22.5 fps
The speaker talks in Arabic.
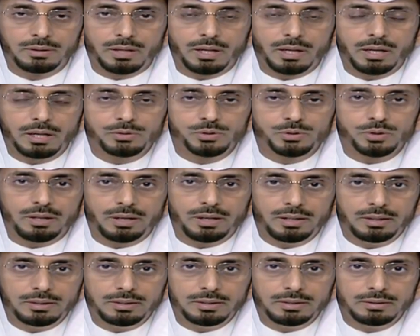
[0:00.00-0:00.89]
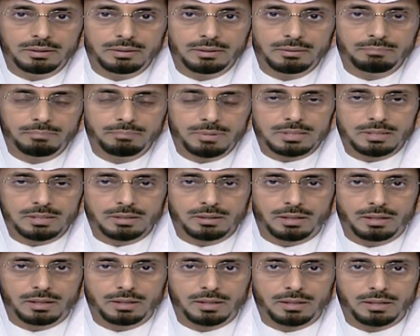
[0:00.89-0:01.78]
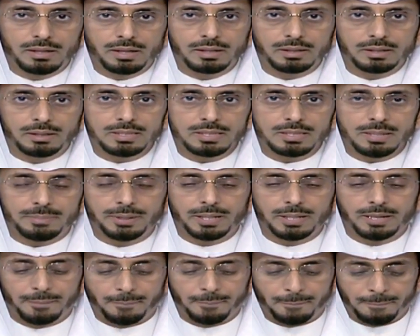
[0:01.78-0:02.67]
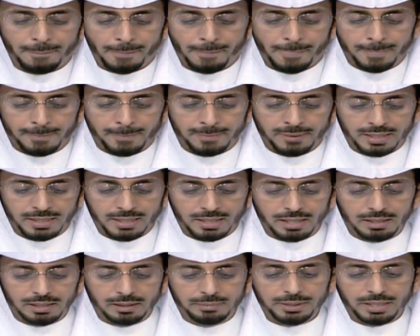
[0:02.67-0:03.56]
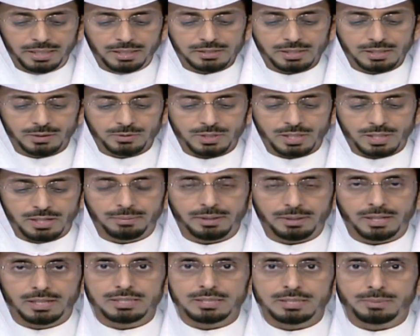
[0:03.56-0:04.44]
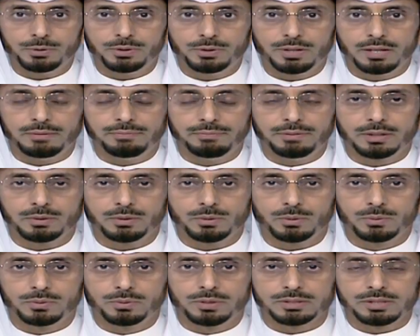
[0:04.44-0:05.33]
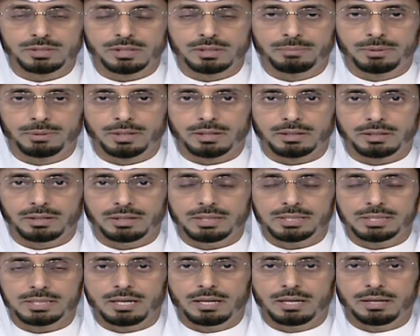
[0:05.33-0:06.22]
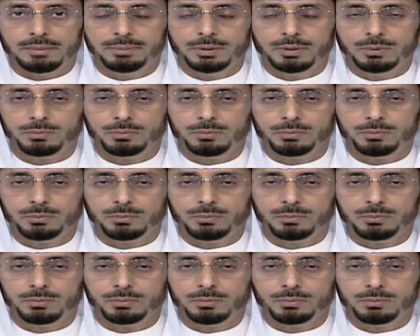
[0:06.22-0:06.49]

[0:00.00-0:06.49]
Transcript: الجراحي ما استطاع إلى ذلك سبيلا النبي عليه الصلاة والسلام قال سبعون ألفا يدخلون الجنة من غير حساب